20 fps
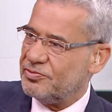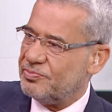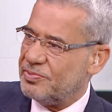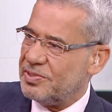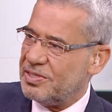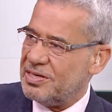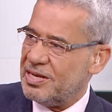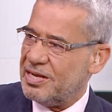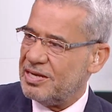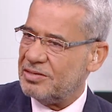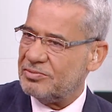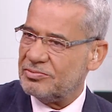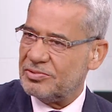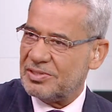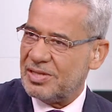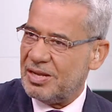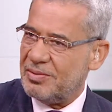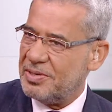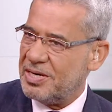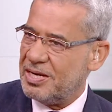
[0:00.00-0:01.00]
بالزبط. من الحياه
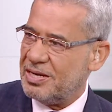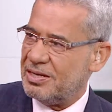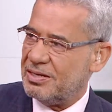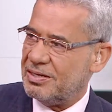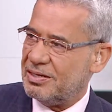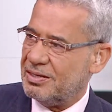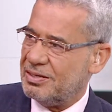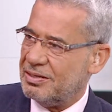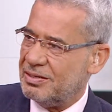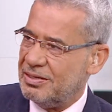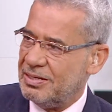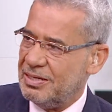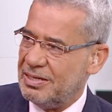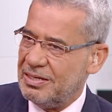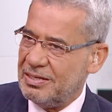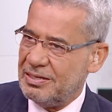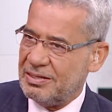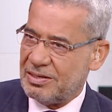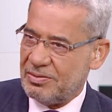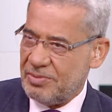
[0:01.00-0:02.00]
وتطلع من اخرها
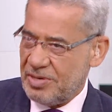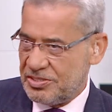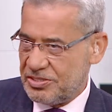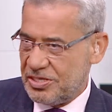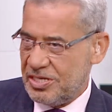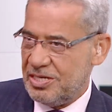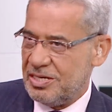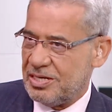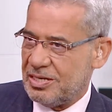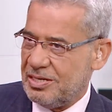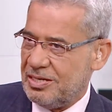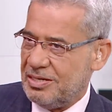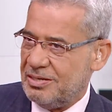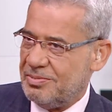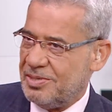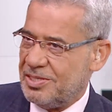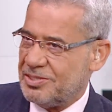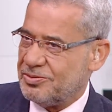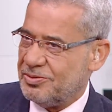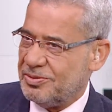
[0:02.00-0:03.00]
روان جايينك احنا
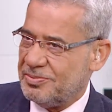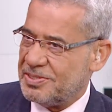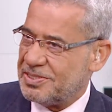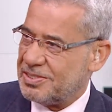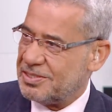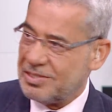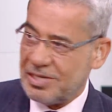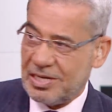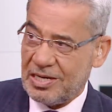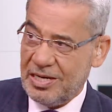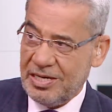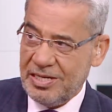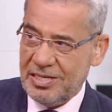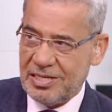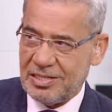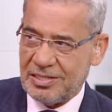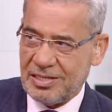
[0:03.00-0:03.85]
بعد شوي بس الله يعينك